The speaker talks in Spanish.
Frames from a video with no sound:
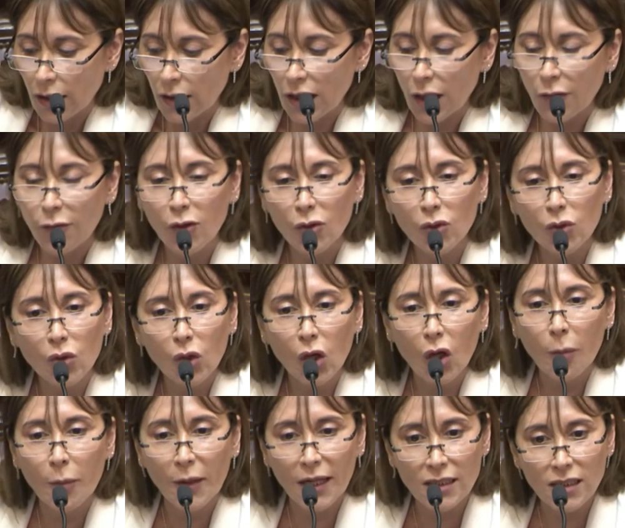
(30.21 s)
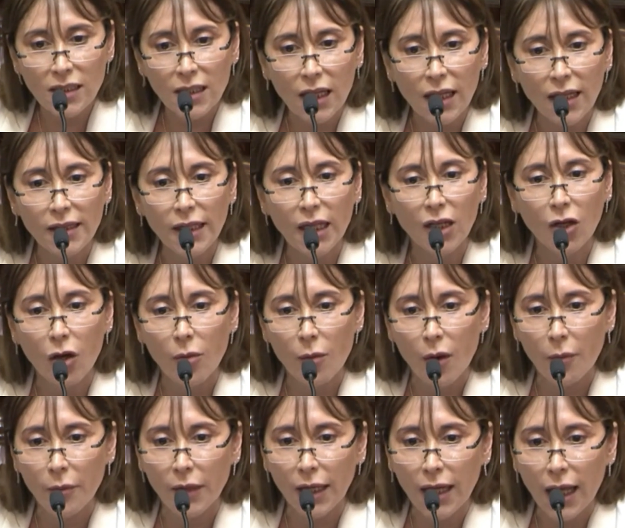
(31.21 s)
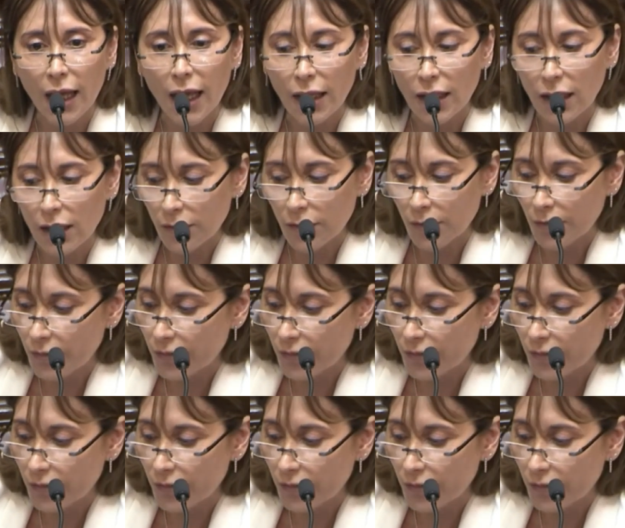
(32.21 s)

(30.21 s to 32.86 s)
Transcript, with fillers: de futuros presidentes como Milei,